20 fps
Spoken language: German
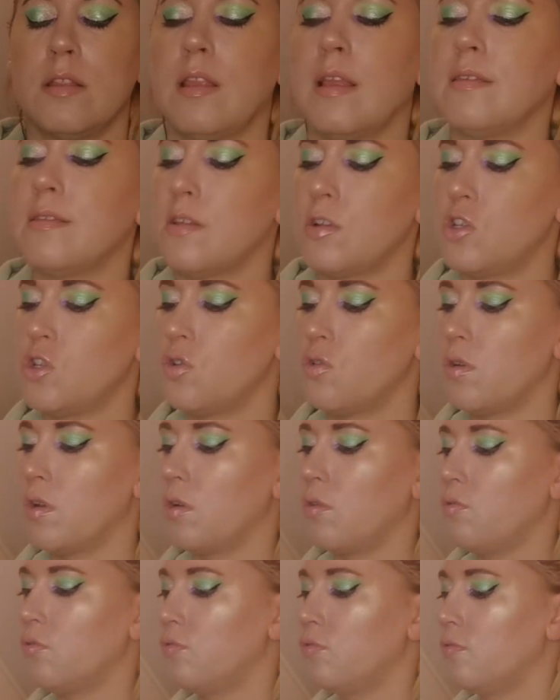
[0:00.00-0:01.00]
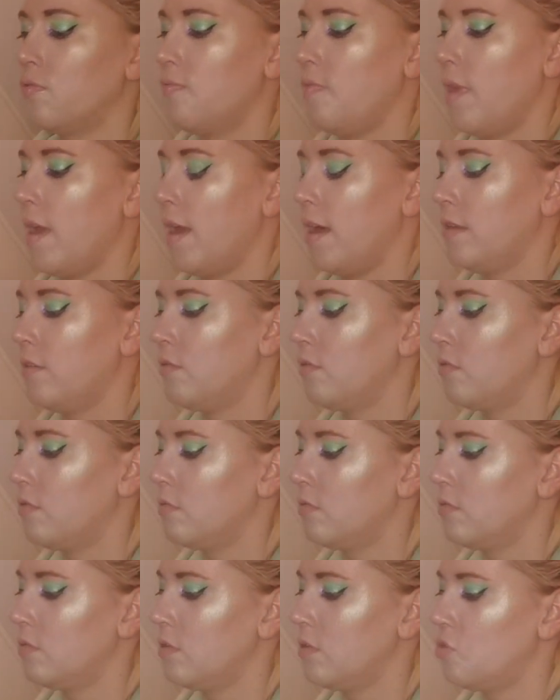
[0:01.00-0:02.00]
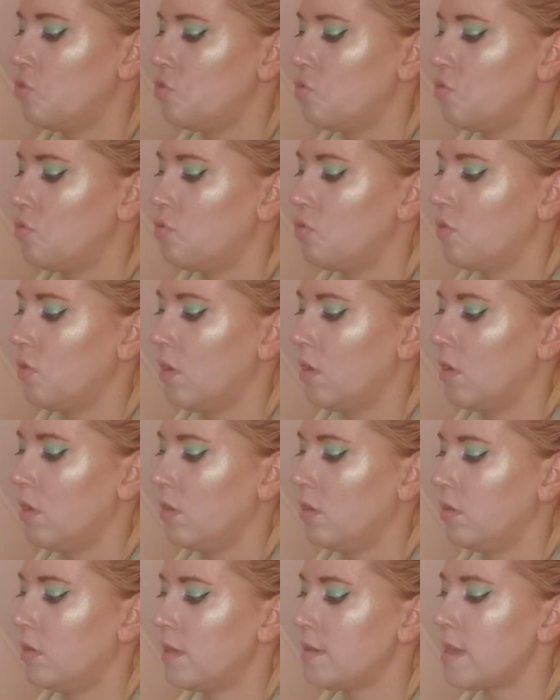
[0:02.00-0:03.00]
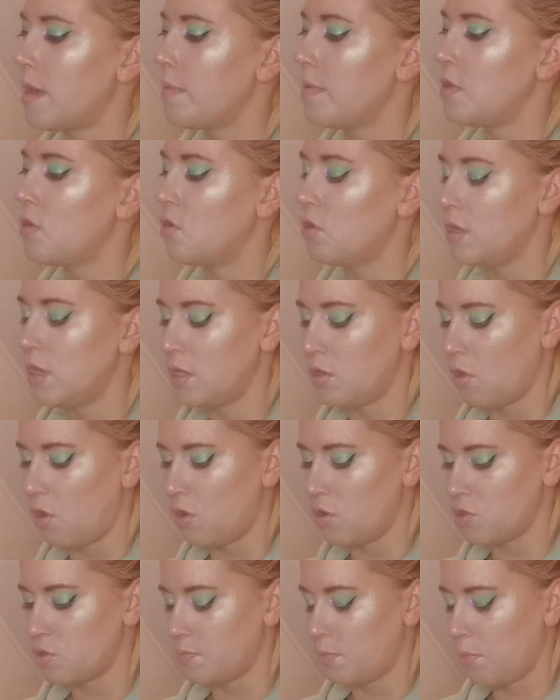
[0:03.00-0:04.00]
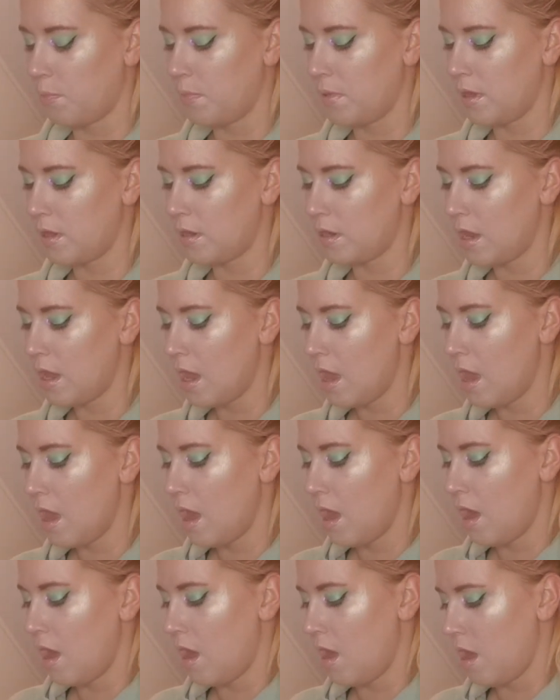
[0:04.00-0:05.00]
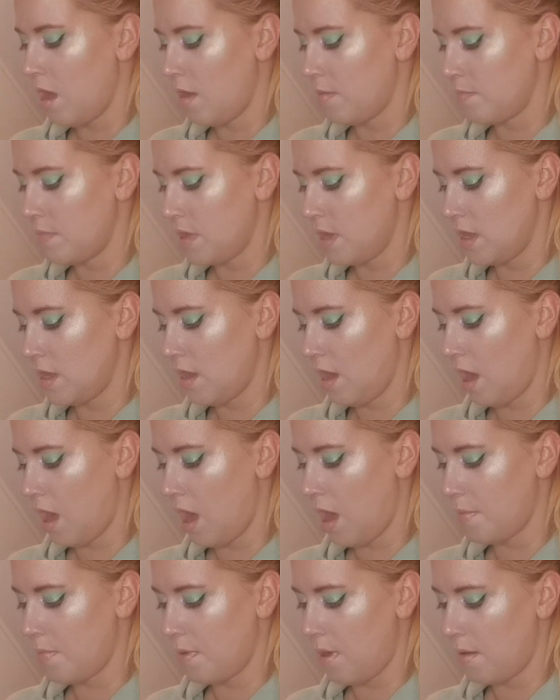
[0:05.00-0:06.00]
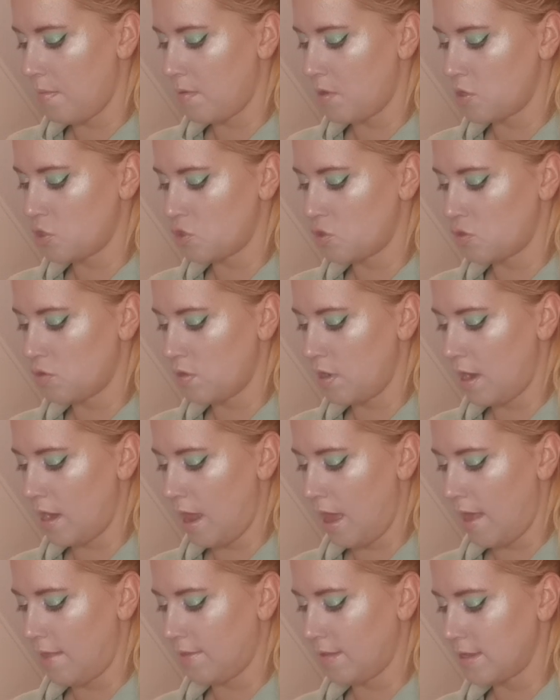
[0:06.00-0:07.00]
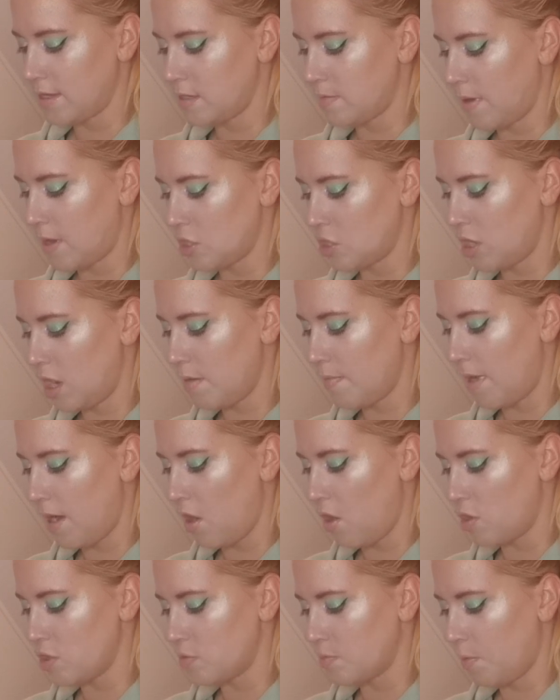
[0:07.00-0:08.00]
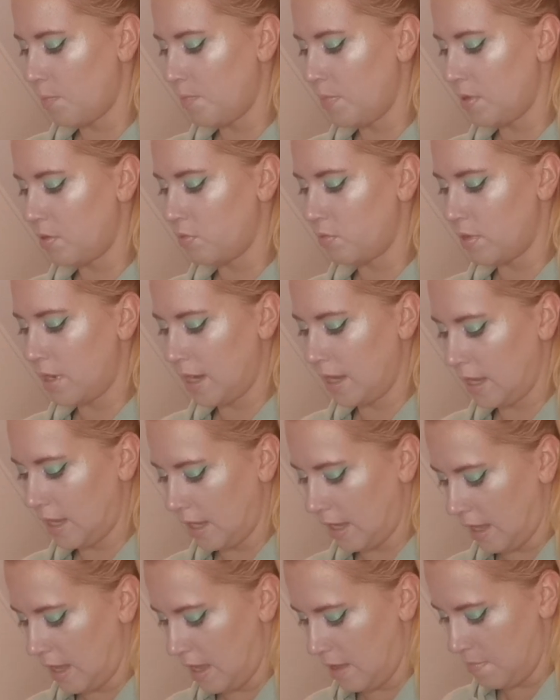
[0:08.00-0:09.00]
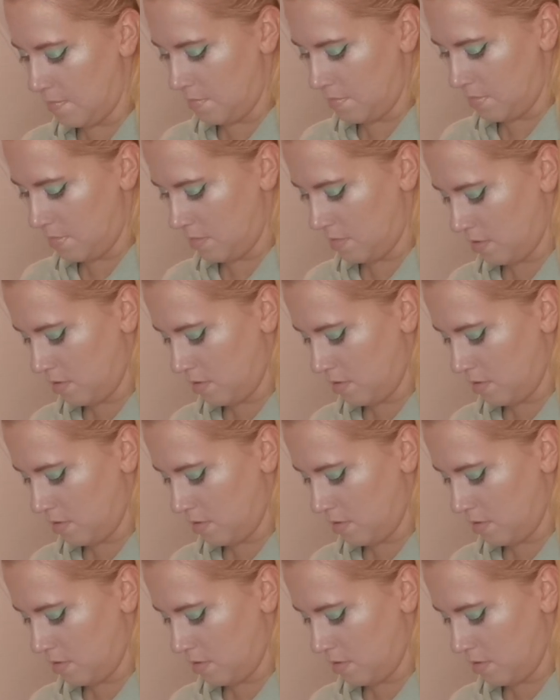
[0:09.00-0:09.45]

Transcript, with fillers: Das hat schon einen guten Wert und ist schon, das habe ich noch nicht ausprobiert. Ähm, ich habe aber schon ein anderes Waschgel mal ausprobiert und eine Creme.